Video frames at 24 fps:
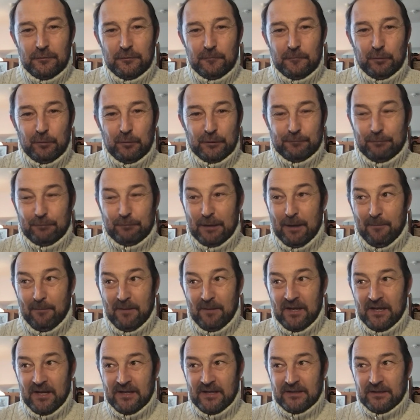pues para mí
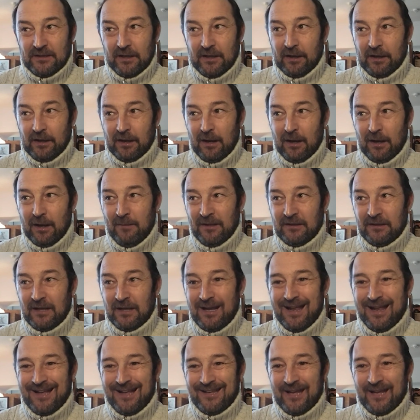es eh, realmente
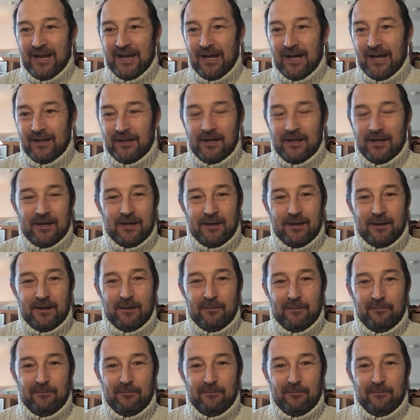la llegada,